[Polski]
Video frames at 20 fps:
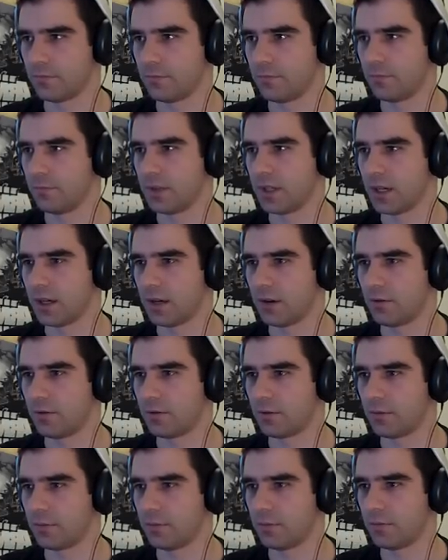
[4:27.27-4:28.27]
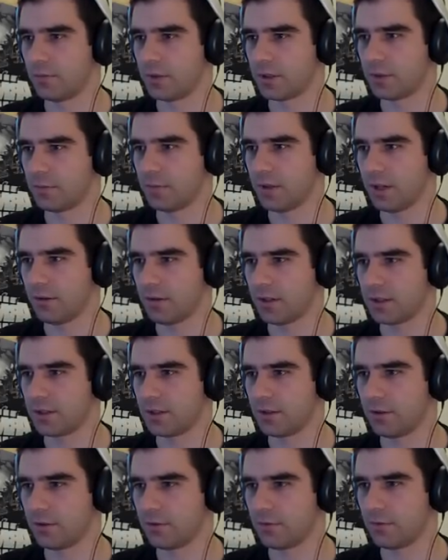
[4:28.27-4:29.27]
Białą robimy. Będzie biała z
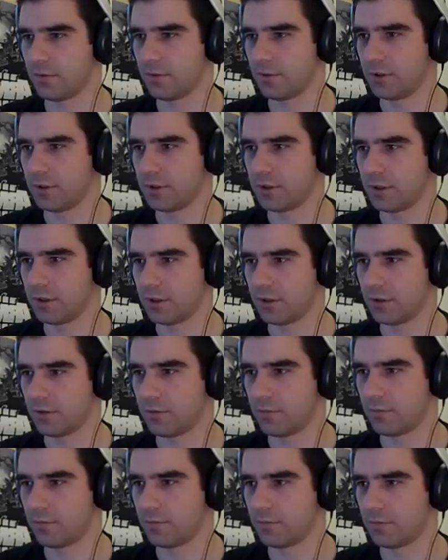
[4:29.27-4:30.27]
zieloną koniczynką.